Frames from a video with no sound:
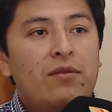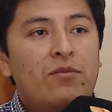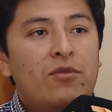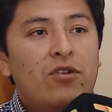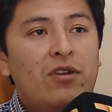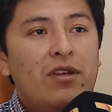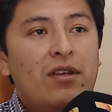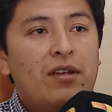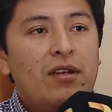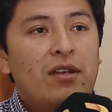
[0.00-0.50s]

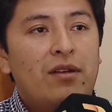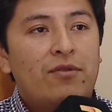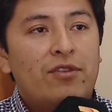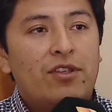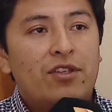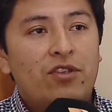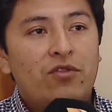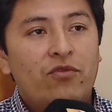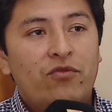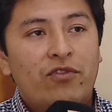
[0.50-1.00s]
Bueno, la,
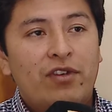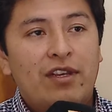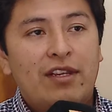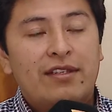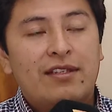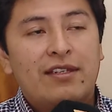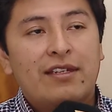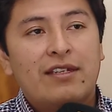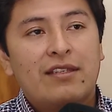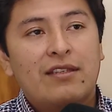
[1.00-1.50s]
votación fue
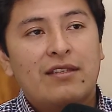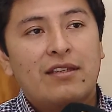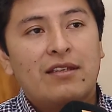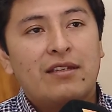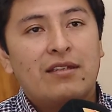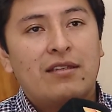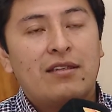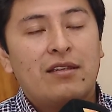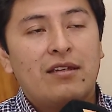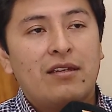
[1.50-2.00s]
la
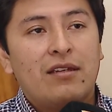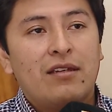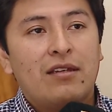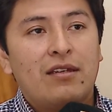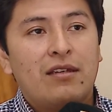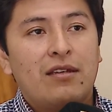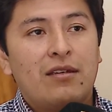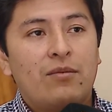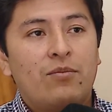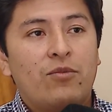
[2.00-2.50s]
siguiente,
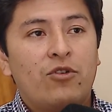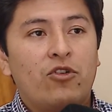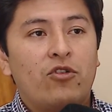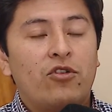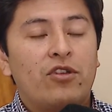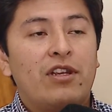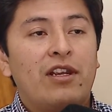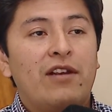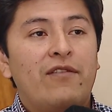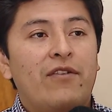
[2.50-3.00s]
este, por
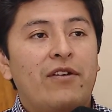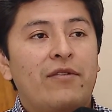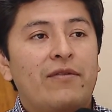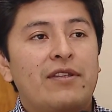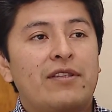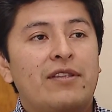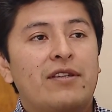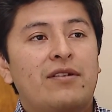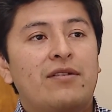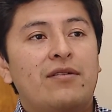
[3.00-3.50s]
orden
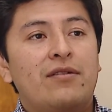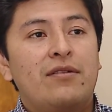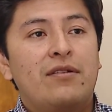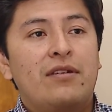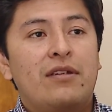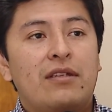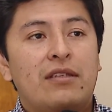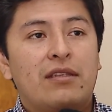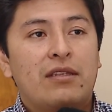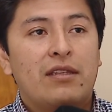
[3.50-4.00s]
alfabético,
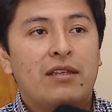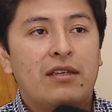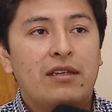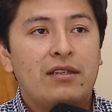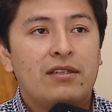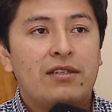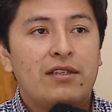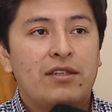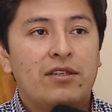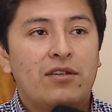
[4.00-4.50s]

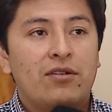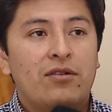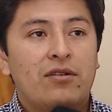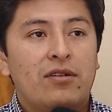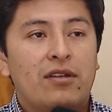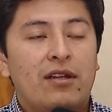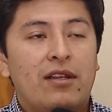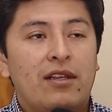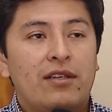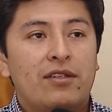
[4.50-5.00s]
este, el
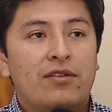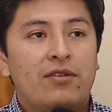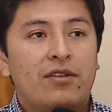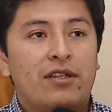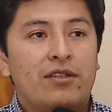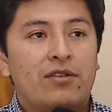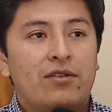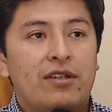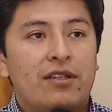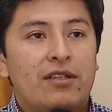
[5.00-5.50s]
señor, eh, la
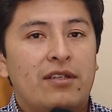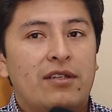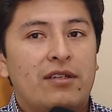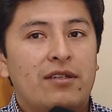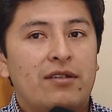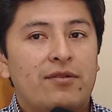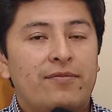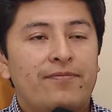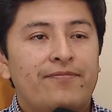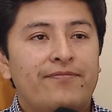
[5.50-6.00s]
señora Yolanda
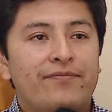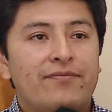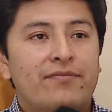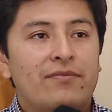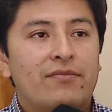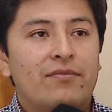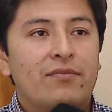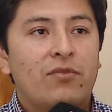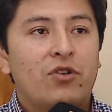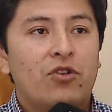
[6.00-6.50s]
Girón
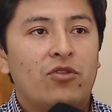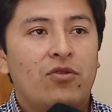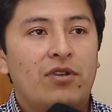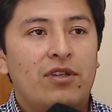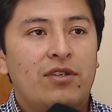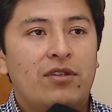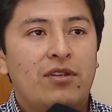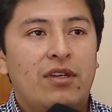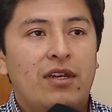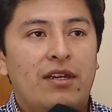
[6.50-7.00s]

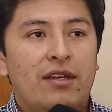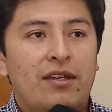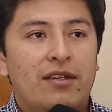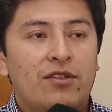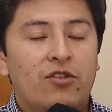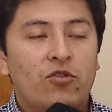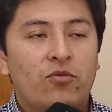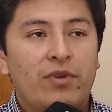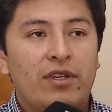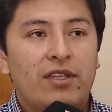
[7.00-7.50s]
votó
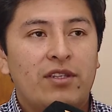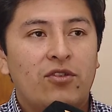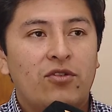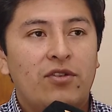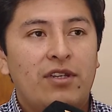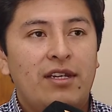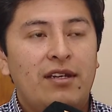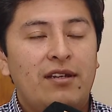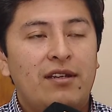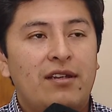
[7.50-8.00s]
hacia su
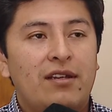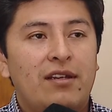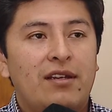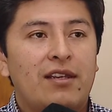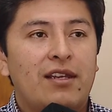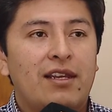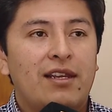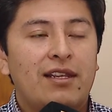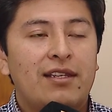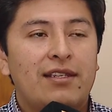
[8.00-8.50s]
persona,
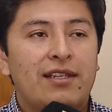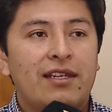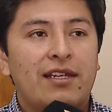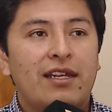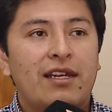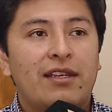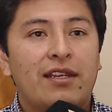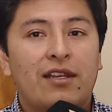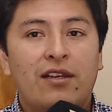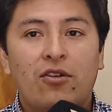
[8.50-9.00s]
el que le
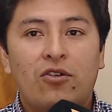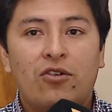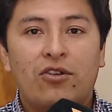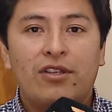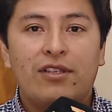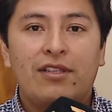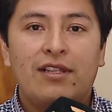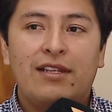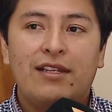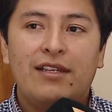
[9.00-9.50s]
seguía en el
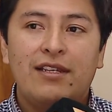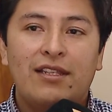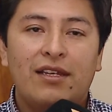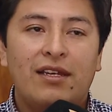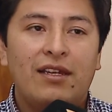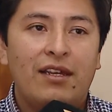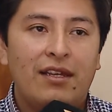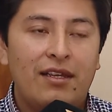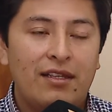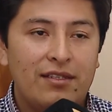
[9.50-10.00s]
orden de
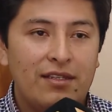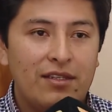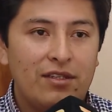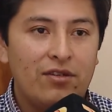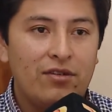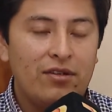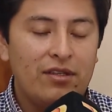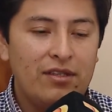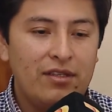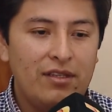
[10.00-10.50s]
lista, el
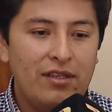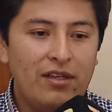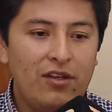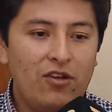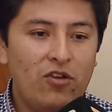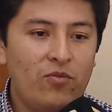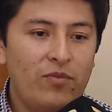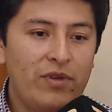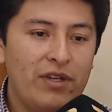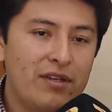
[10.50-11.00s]
señor este,
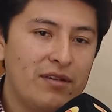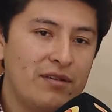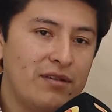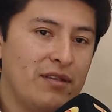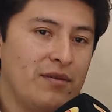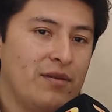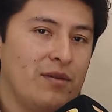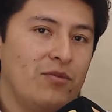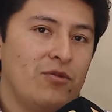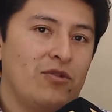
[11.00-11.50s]
López, que
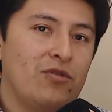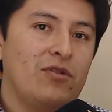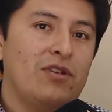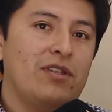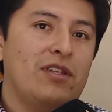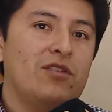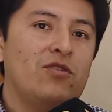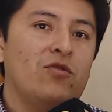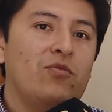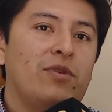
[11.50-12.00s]
también votó
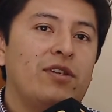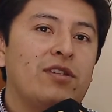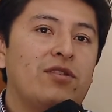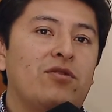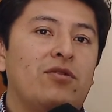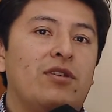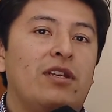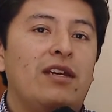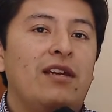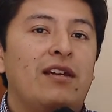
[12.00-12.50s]
hacia su
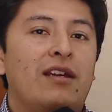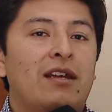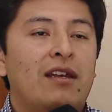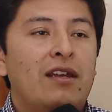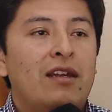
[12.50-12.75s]
persona,